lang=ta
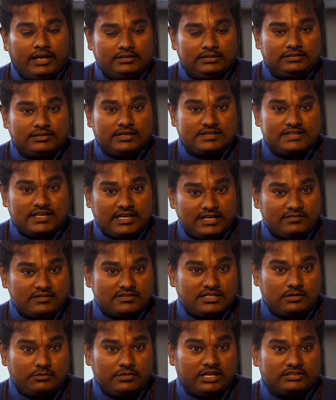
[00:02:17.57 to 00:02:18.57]
இந்த சைவ
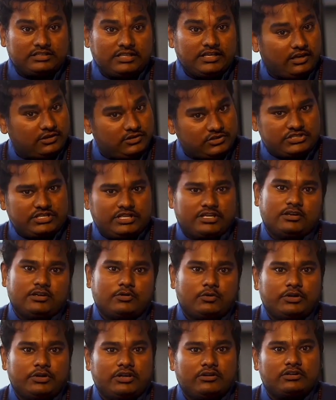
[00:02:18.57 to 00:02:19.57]
சமயத்தை
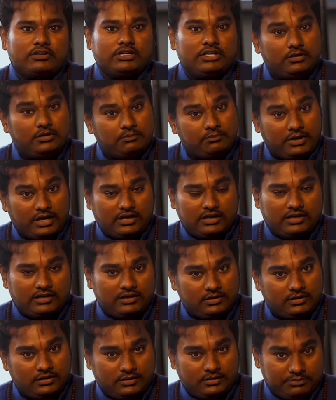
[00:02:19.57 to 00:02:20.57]
அனுஷ்டிக்கக்கூடியவர்கள் பா
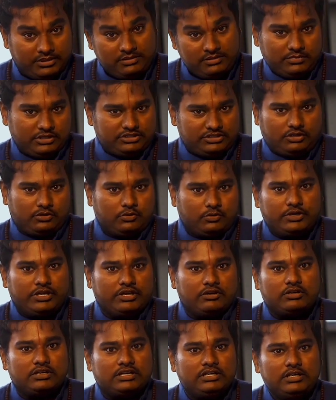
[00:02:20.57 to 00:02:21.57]

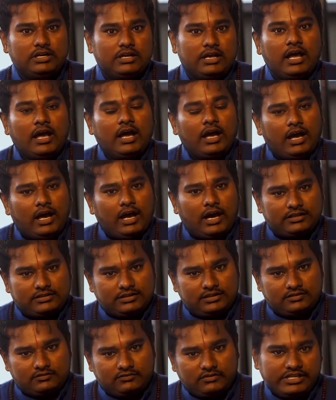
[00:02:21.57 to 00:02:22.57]
பின்பற்றக்கூடியவர்கள்
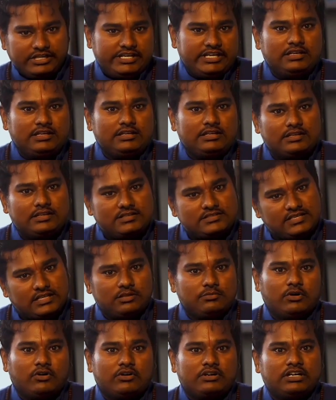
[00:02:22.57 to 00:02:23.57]
அதன் வழியில்
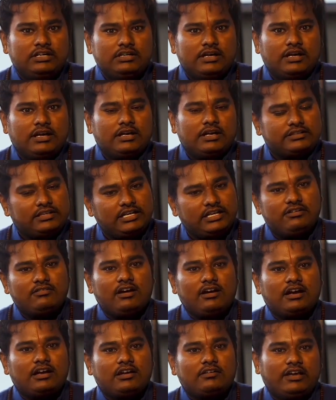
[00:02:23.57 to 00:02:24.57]
செல்பவர்கள்
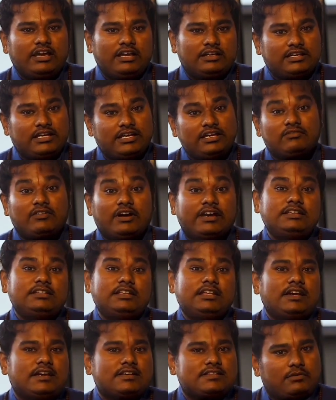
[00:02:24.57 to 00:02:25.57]
தெளிவாகவே இதை
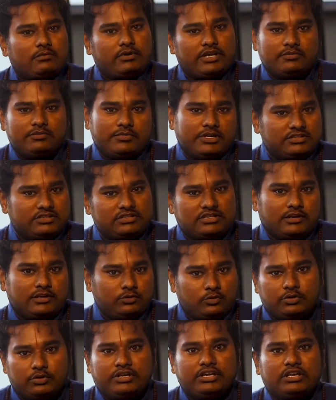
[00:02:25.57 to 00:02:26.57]
வைதீக சமயம்
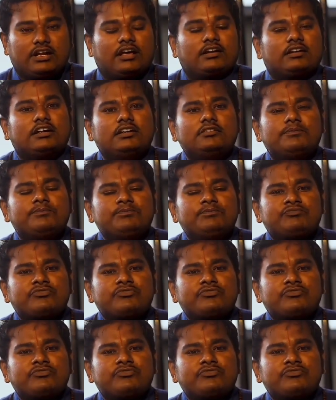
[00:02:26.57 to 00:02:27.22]
என்றுதான் கூறுகிறார்கள்